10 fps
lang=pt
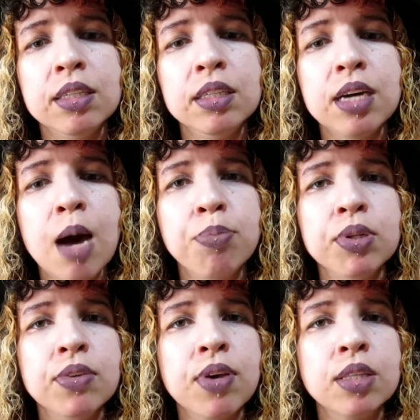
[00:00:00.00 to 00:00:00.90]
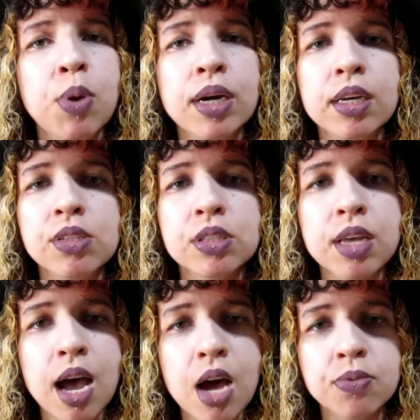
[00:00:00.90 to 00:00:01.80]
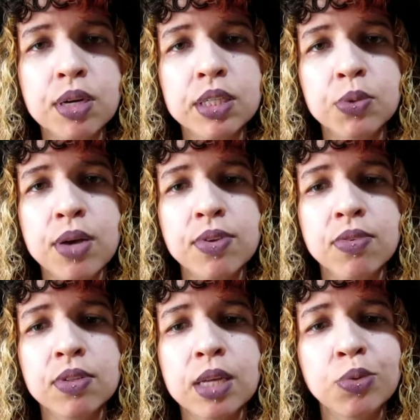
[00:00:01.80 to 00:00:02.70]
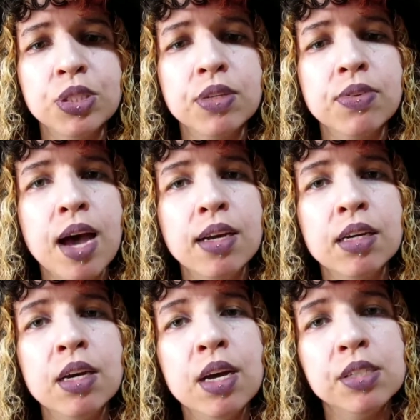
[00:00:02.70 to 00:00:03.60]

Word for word: que a polícia não acreditava que o assassinato de Sarah